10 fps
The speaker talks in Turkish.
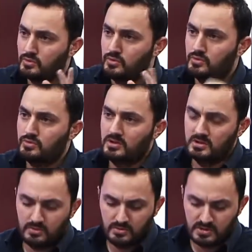bu
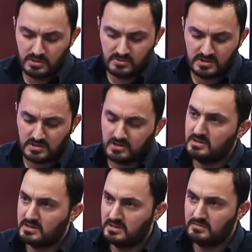görüntüleri göstermesi için
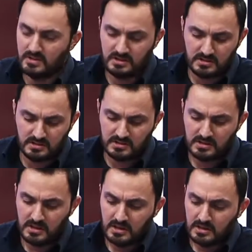sizin verdiğiniz.
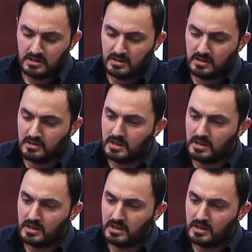Ee, evet.